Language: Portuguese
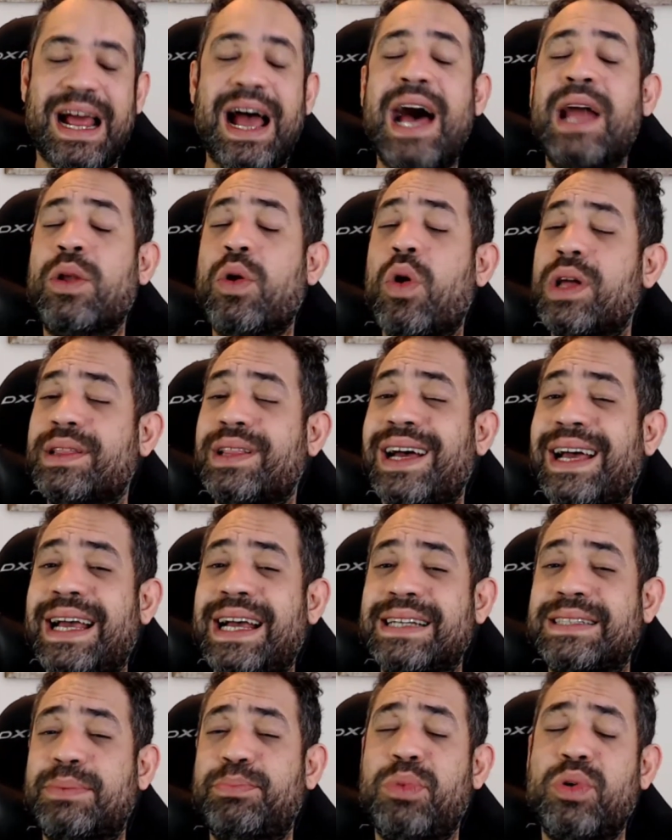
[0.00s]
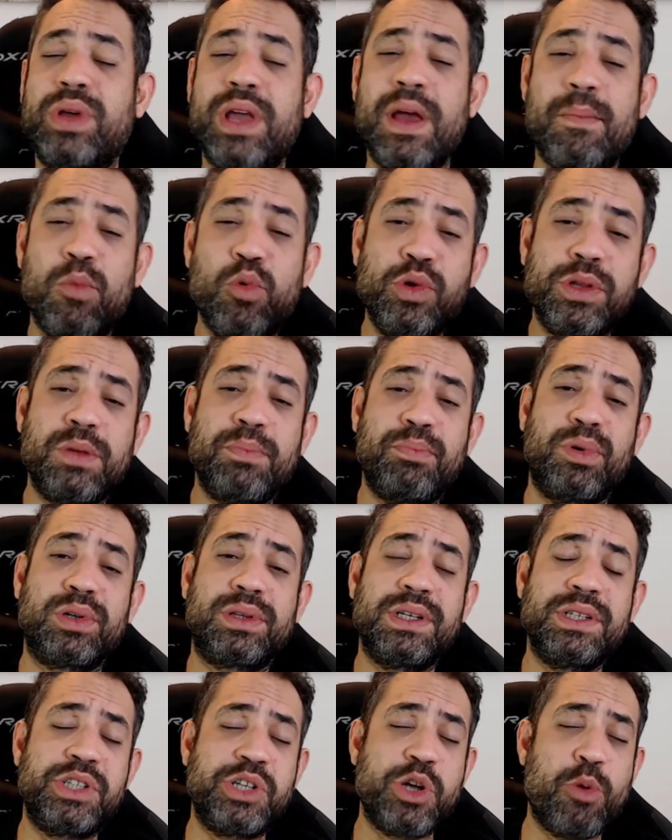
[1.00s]
Anota essa porque é muito
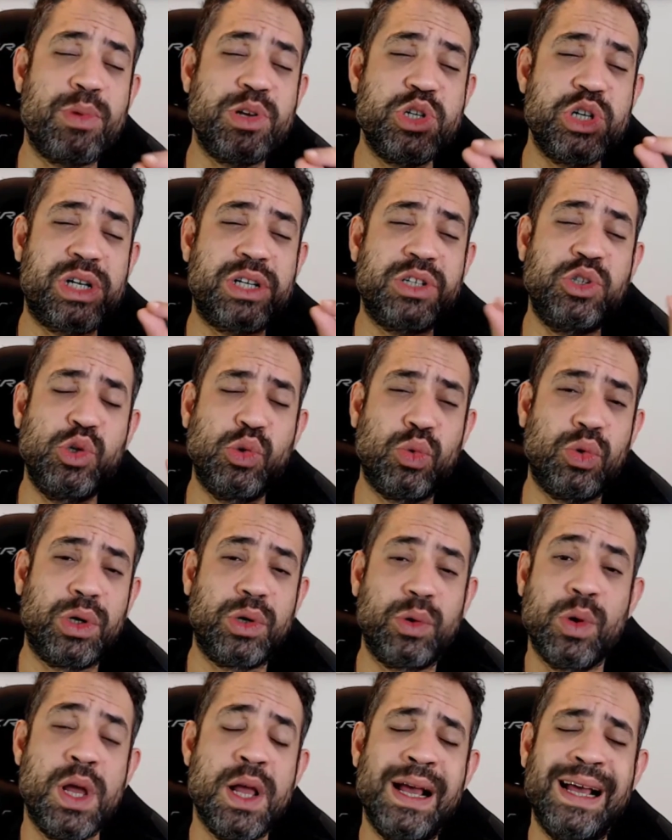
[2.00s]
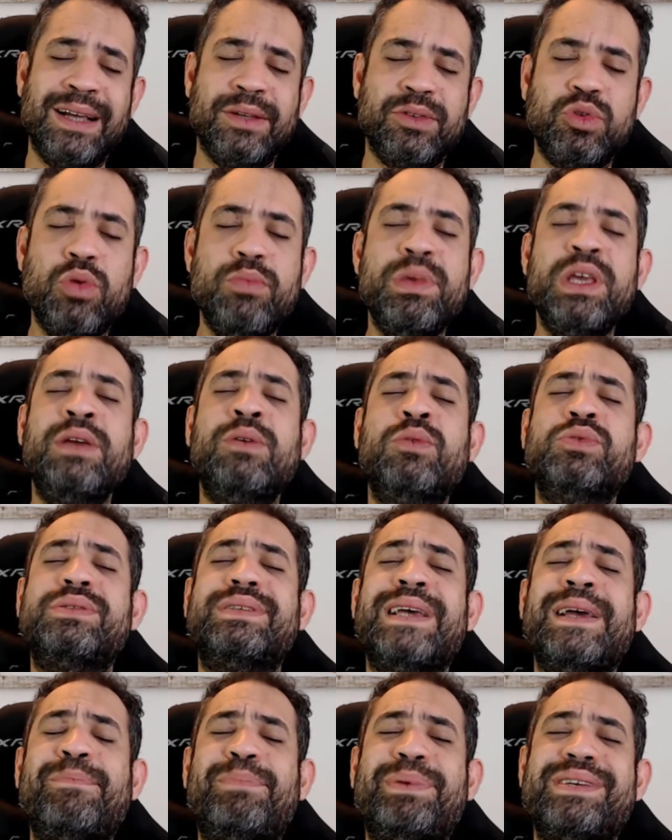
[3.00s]
importante e é uma dica de ouro. Domingo
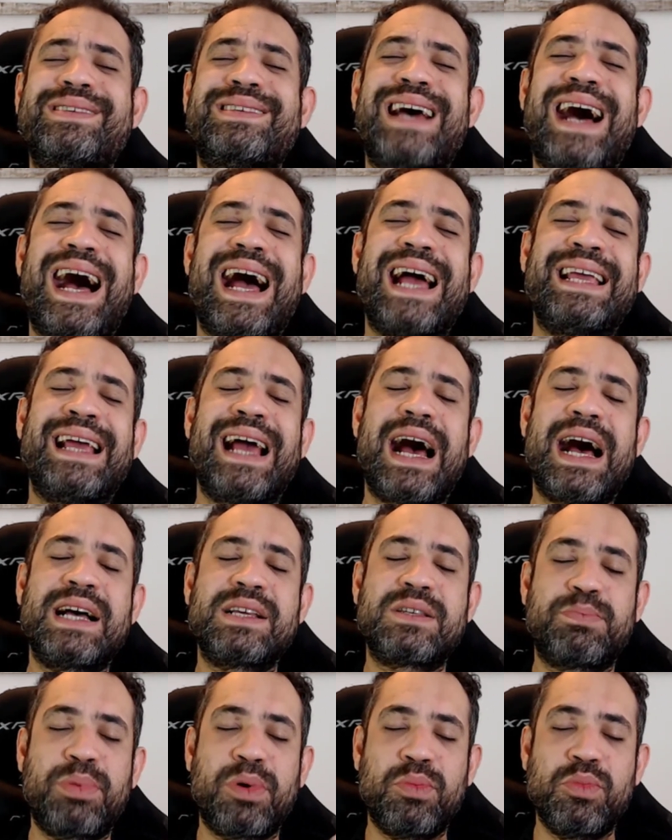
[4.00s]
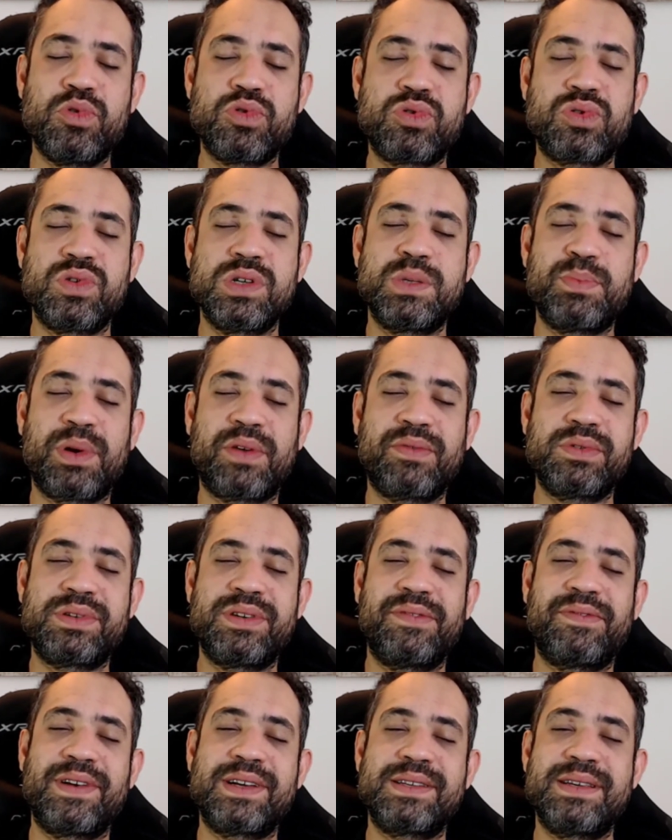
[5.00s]
sempre saem as promoções para
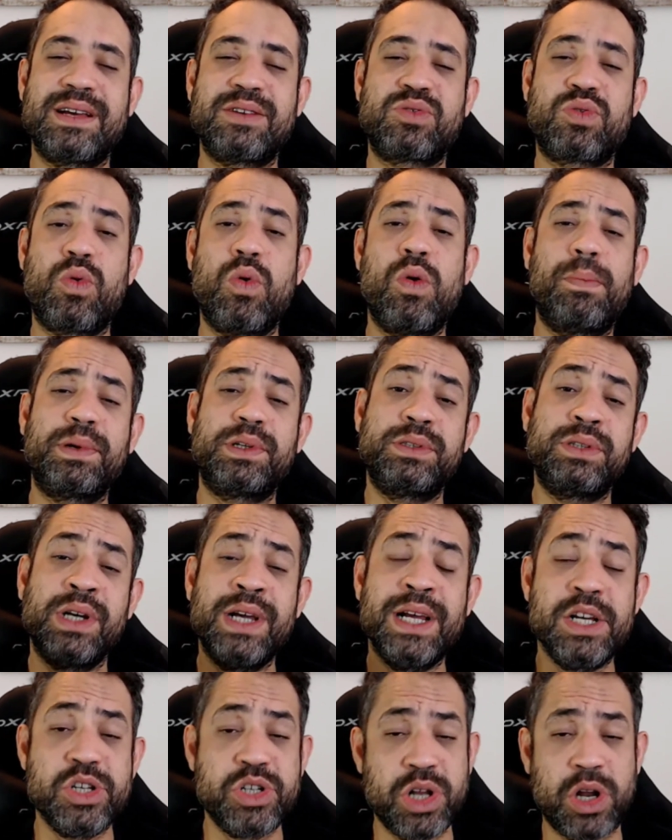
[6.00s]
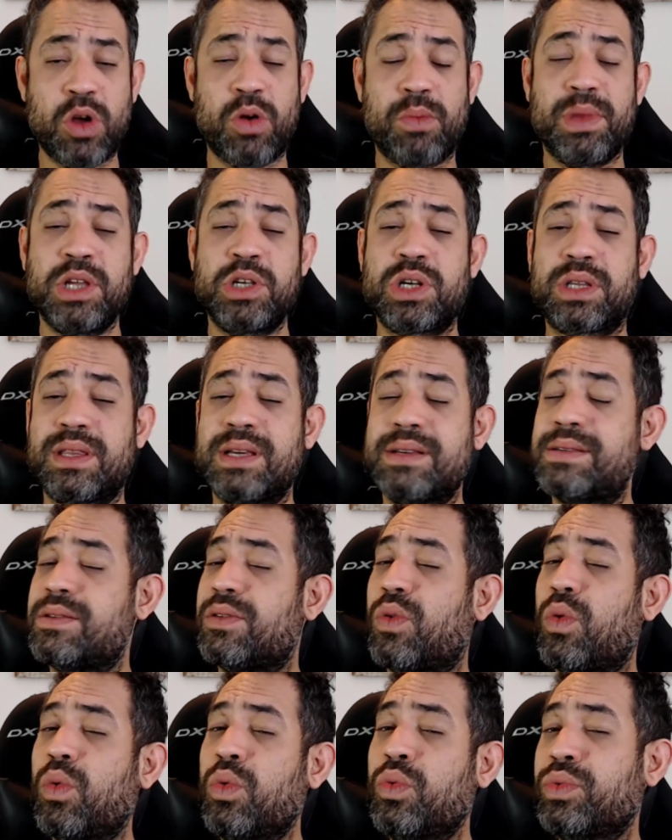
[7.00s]
você fazer as compras, geralmente até
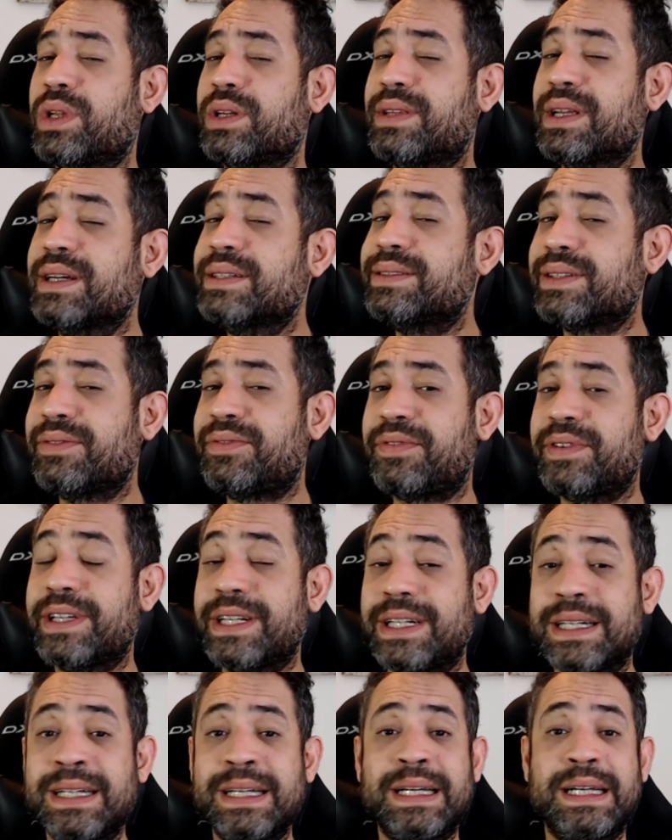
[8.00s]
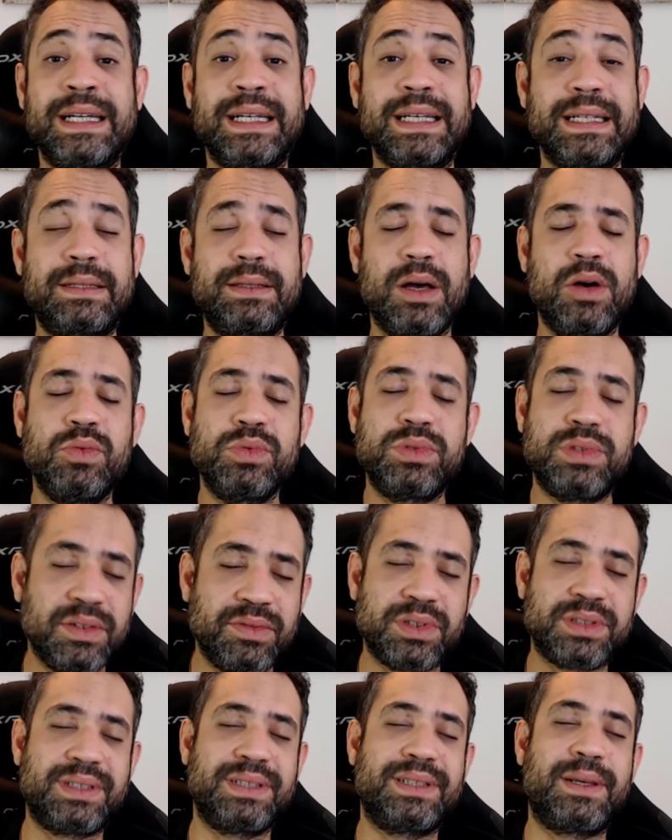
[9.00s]
segunda, terça-feira. Então, se
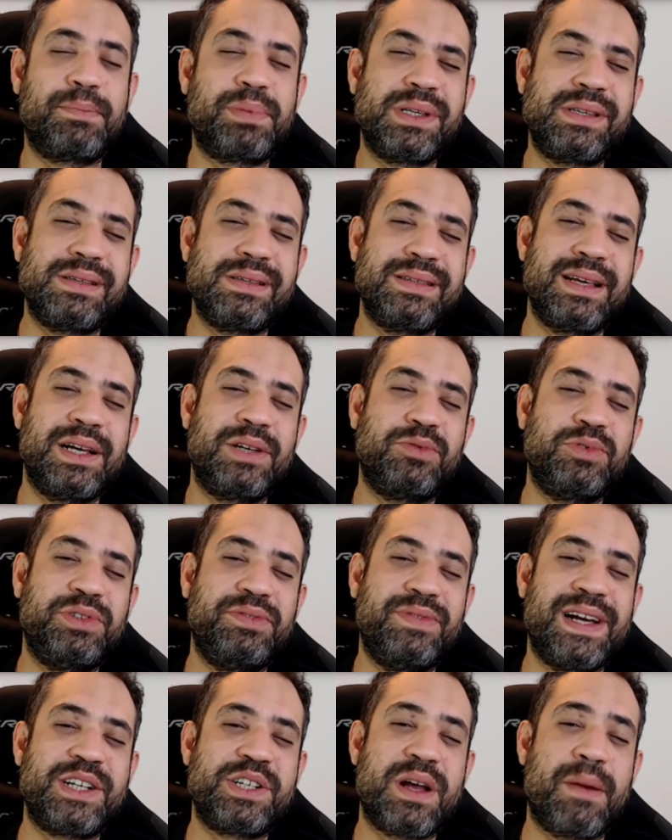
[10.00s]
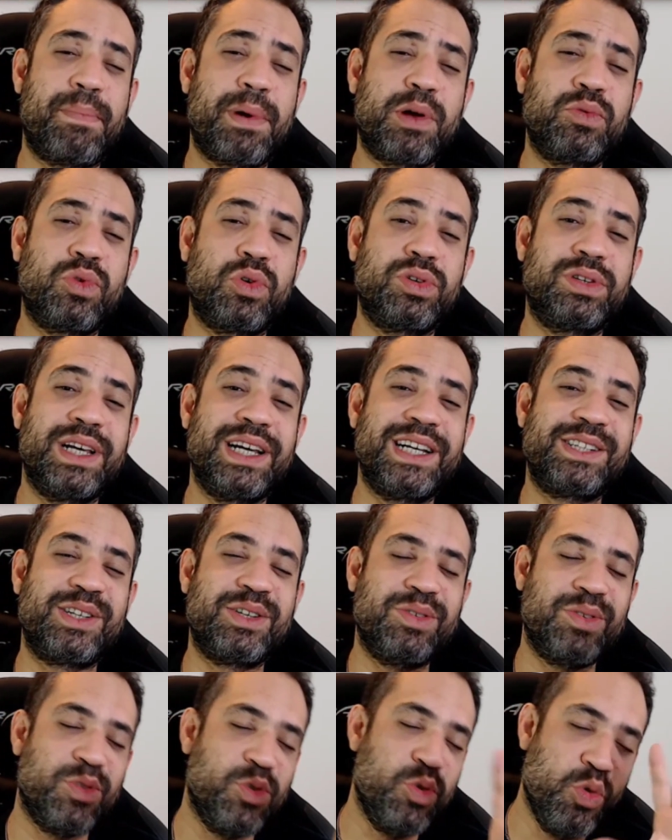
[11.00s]
você está precisando de viajar para o Nordeste
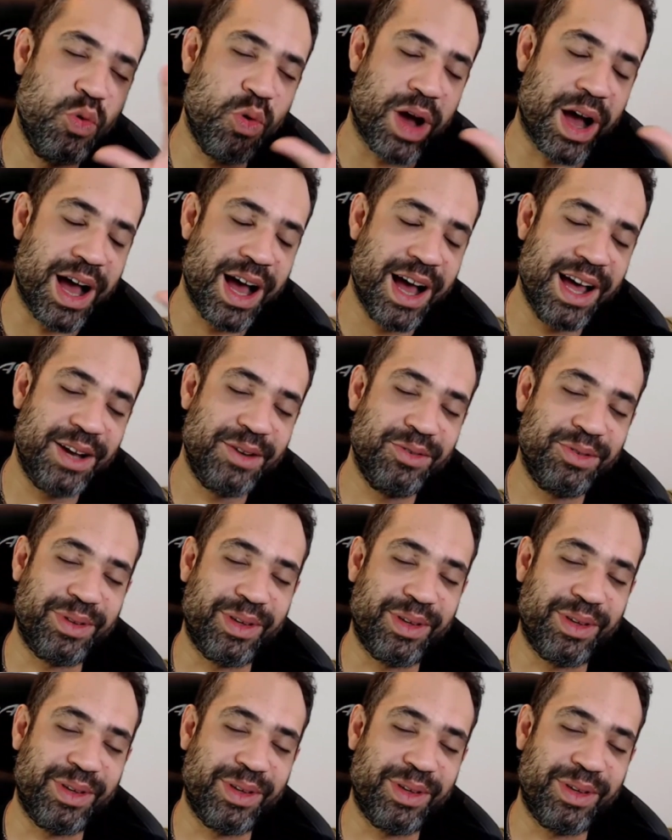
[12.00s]
no ano que